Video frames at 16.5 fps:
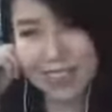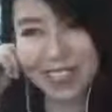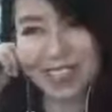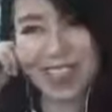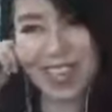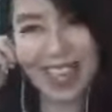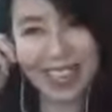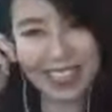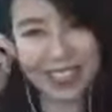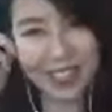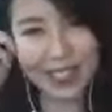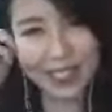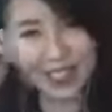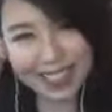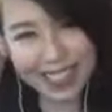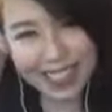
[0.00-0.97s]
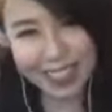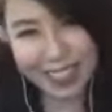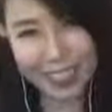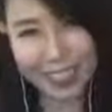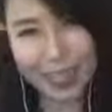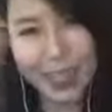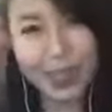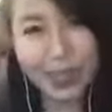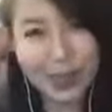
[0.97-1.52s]
的态度，这是。
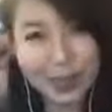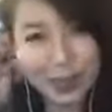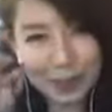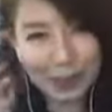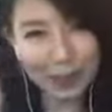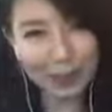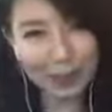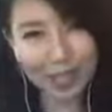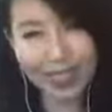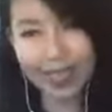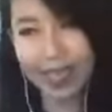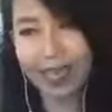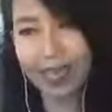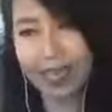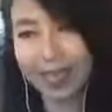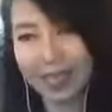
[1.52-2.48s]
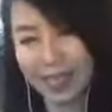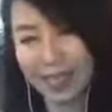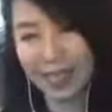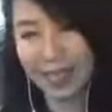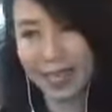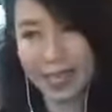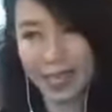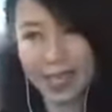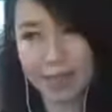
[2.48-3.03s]
我非常，
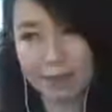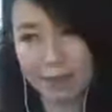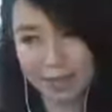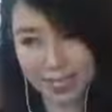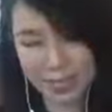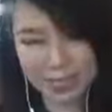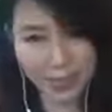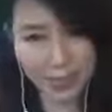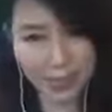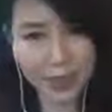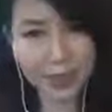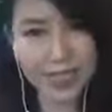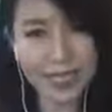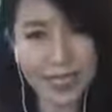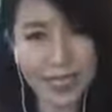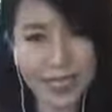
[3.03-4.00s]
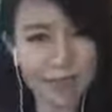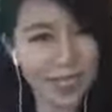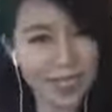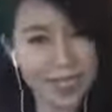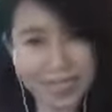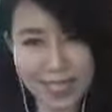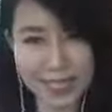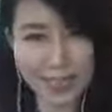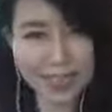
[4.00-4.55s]
啊，非常重视的，非
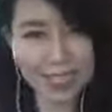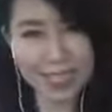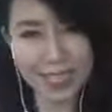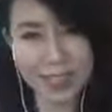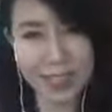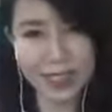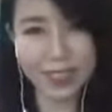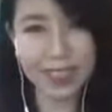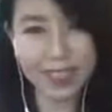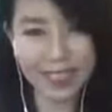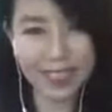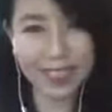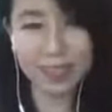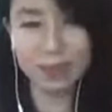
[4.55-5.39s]
常非常重视。